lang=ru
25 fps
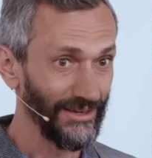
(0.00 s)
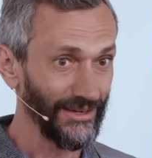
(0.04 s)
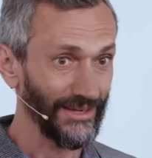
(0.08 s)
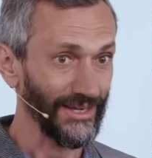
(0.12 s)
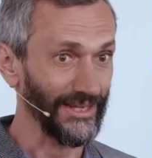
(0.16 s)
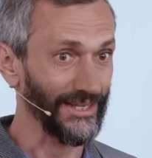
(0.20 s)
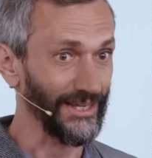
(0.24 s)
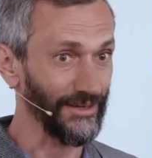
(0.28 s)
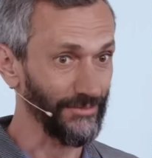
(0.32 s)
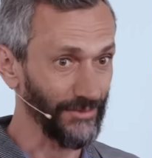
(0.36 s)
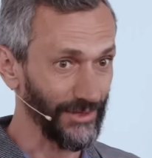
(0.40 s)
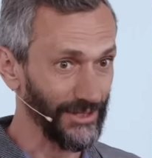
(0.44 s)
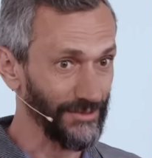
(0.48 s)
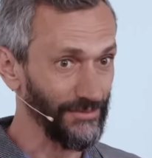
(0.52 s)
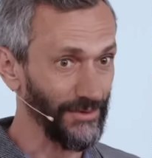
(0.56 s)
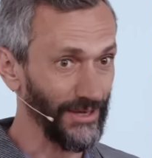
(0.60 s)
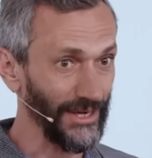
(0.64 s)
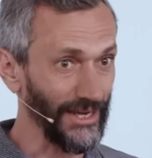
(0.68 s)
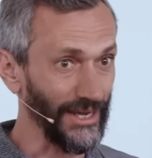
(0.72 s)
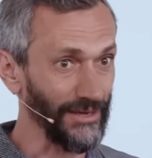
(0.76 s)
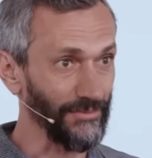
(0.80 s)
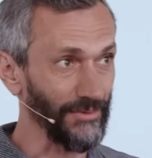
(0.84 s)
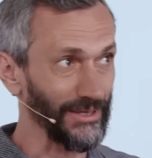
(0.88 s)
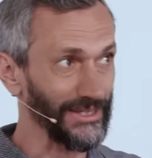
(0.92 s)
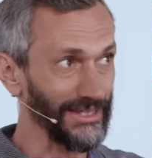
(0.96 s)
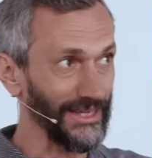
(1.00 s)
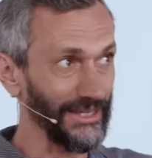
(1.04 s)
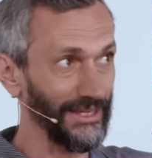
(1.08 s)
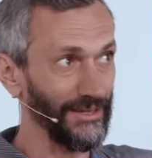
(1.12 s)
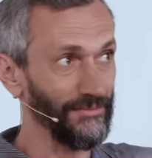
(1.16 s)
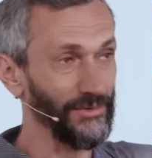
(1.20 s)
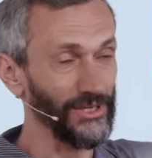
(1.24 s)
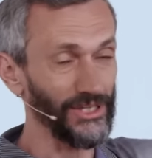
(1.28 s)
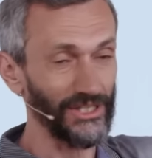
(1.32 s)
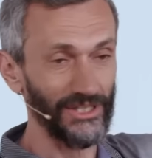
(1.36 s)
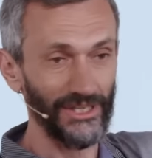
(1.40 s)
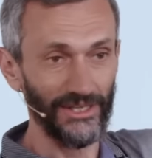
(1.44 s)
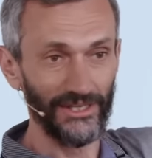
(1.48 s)
Когда мы измеряем
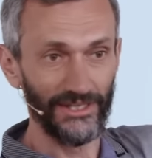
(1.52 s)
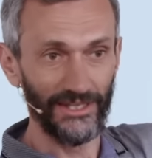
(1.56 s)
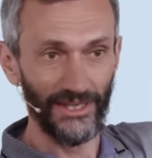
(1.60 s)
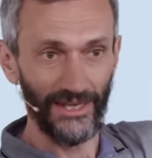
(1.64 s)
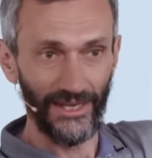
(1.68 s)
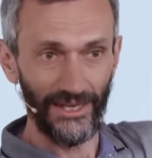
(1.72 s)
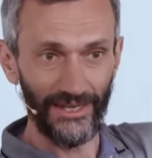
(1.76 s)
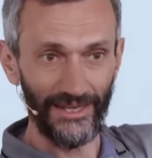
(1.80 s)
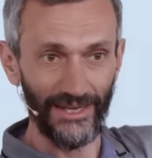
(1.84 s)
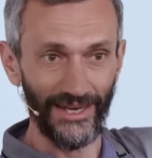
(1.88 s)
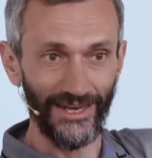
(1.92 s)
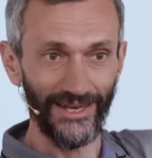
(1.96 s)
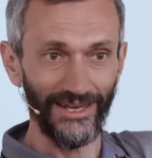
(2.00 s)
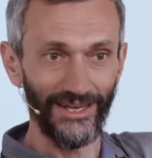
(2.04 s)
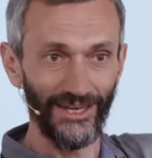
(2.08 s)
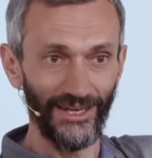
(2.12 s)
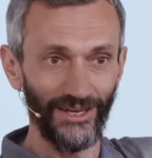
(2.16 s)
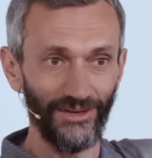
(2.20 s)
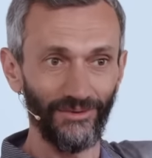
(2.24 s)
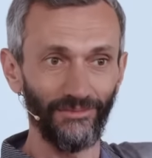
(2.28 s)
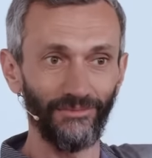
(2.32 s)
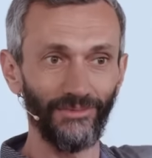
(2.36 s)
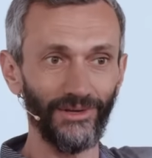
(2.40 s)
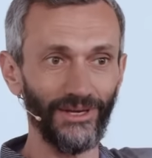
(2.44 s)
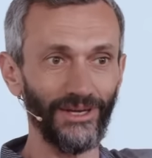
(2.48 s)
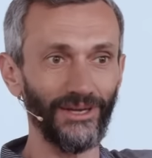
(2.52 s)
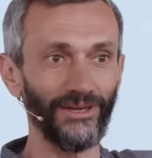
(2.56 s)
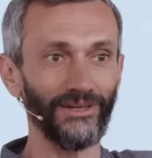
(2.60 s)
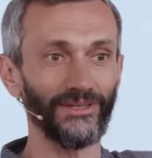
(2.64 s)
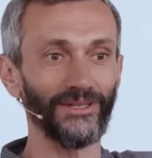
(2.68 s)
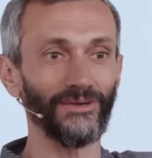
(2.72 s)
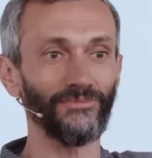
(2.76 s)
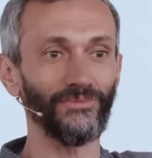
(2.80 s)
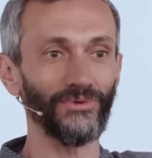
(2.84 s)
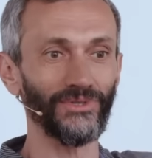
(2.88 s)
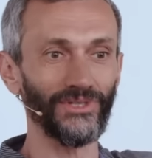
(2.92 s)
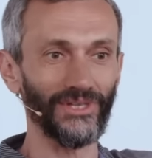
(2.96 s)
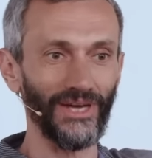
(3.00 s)
астрономические расстояния, мы
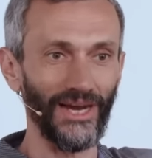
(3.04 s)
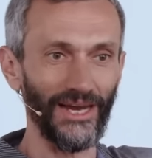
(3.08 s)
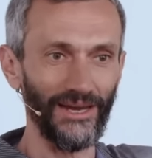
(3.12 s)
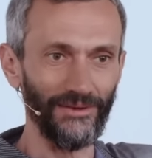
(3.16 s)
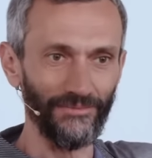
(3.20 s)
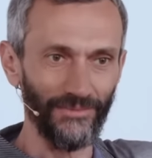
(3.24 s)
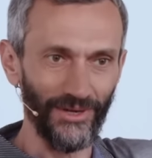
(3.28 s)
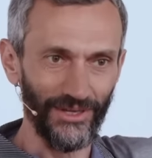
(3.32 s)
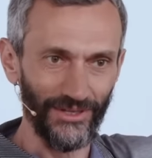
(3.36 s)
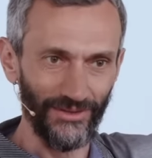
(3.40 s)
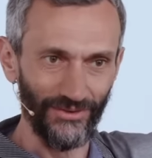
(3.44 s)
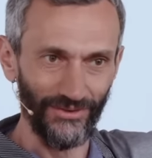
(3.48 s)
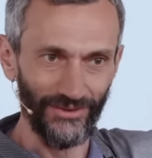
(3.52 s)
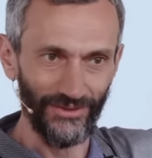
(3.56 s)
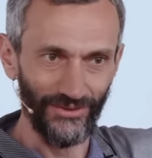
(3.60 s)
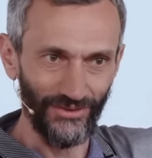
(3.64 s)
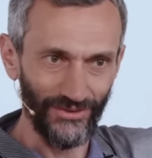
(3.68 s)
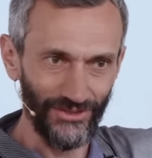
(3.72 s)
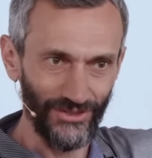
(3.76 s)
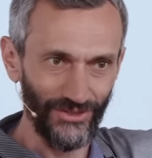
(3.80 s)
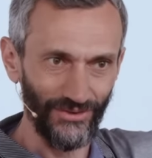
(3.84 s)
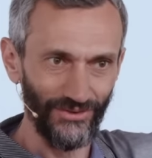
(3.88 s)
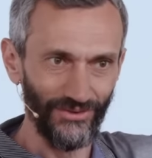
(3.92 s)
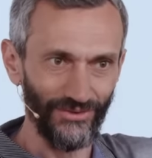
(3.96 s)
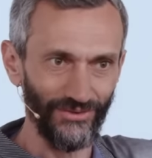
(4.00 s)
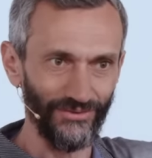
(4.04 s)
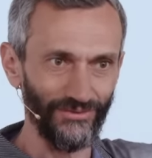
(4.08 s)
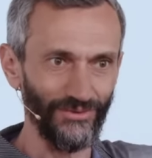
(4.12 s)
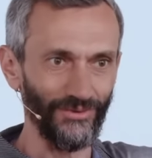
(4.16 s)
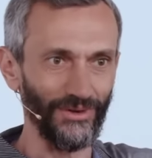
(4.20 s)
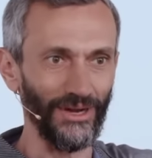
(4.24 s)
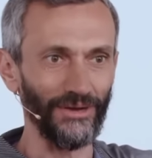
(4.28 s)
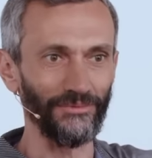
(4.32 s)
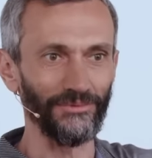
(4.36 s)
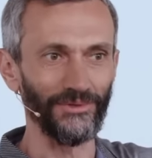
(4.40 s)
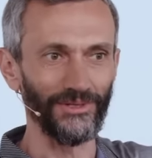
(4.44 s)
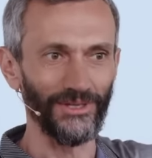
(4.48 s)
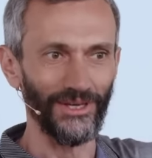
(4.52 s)
допускаем этого, то, что, ну,
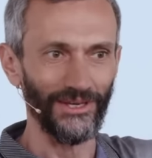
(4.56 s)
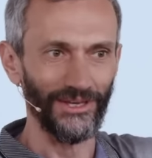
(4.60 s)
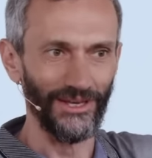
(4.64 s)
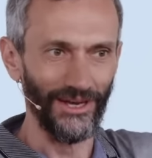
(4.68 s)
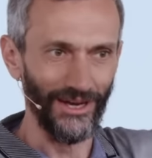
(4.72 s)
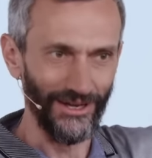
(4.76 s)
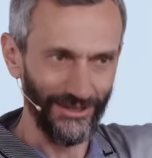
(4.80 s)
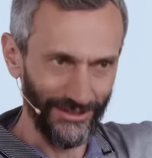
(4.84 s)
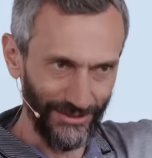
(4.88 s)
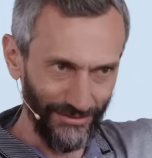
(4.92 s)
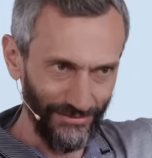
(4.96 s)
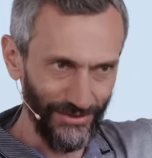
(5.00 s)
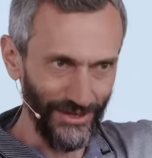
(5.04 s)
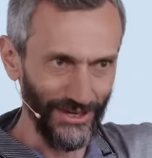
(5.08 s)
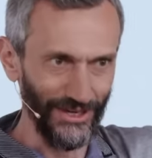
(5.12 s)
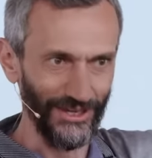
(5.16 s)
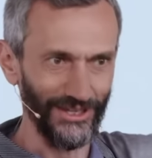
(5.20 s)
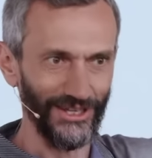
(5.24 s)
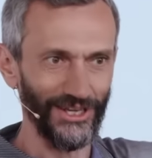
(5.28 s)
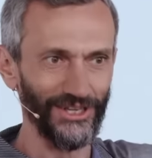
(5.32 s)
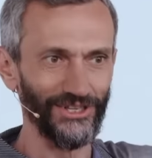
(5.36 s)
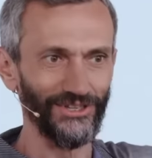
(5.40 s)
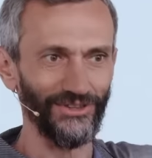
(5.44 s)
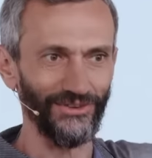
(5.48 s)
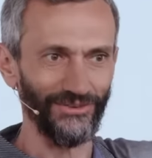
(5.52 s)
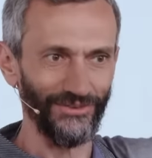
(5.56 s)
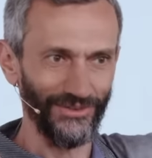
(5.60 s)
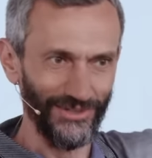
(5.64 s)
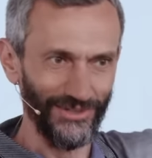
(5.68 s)
как бы некий акт веры, да, что